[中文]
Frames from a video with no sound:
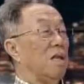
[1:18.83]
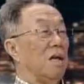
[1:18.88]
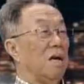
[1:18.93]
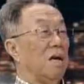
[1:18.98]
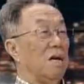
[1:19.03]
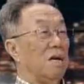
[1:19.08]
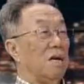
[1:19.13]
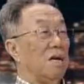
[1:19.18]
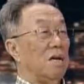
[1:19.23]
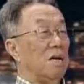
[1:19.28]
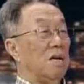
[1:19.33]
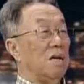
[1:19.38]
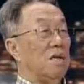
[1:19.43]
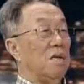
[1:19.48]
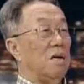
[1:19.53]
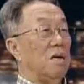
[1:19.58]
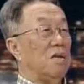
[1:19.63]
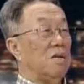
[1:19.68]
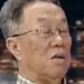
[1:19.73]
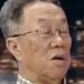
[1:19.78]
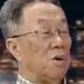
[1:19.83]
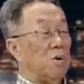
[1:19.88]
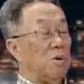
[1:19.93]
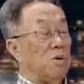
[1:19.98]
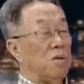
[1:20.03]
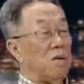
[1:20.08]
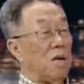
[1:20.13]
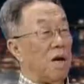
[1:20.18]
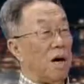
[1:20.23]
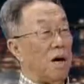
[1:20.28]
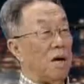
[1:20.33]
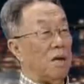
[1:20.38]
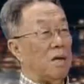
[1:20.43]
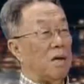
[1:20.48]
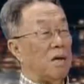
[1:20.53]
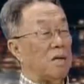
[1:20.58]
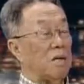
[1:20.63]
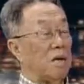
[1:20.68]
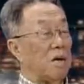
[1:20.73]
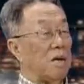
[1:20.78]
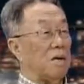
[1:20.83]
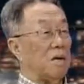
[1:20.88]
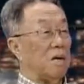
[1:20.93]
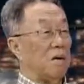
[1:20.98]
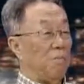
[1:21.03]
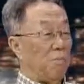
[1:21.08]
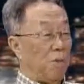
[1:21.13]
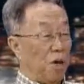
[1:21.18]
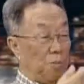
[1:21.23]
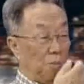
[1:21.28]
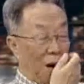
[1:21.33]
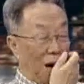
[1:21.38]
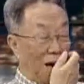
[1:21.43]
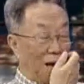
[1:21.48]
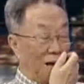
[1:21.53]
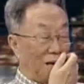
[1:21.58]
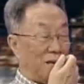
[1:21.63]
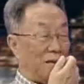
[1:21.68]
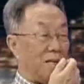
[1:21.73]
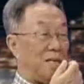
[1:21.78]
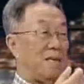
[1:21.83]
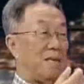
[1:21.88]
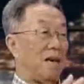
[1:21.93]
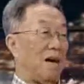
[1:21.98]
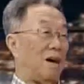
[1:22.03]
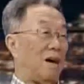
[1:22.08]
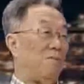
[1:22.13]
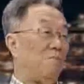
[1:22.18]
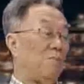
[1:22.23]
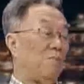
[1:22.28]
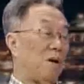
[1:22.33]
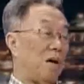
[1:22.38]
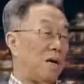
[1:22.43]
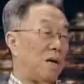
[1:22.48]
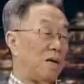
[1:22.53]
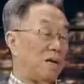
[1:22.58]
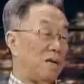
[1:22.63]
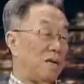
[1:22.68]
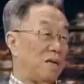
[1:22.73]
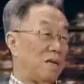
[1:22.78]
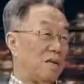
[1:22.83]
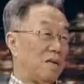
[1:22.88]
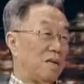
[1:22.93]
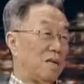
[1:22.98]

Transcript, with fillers: 现在呢，这赵红霞呢，在这个没判以前吧，